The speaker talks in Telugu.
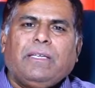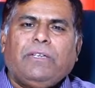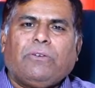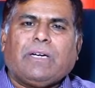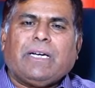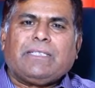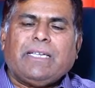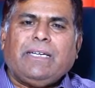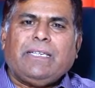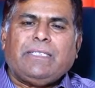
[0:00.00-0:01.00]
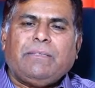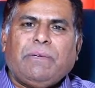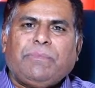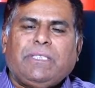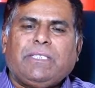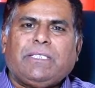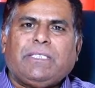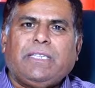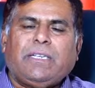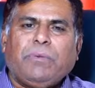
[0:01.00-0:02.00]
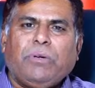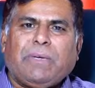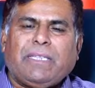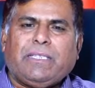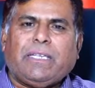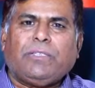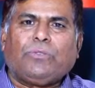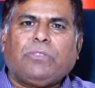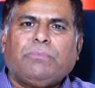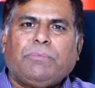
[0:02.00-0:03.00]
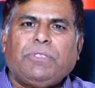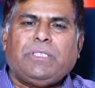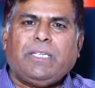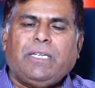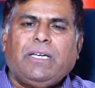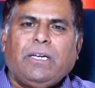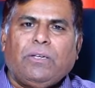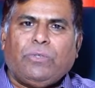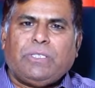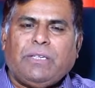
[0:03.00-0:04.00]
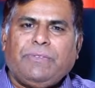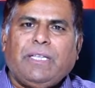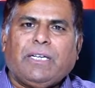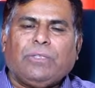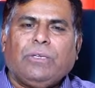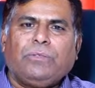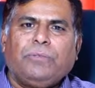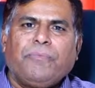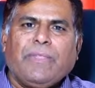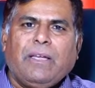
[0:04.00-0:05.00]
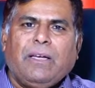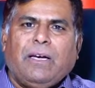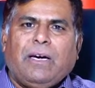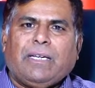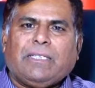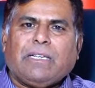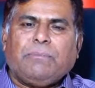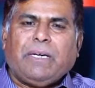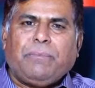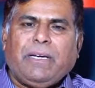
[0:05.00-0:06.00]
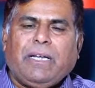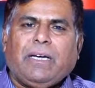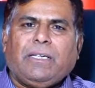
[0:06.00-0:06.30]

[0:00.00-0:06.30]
ఈ యొక్క కన్సల్టెన్సీని మేము తీర్చిదిద్దడంలో మధ్యతరగతి కుటుంబం నుంచి వచ్చిన విద్యార్థులకు ఆర్థికపరమైన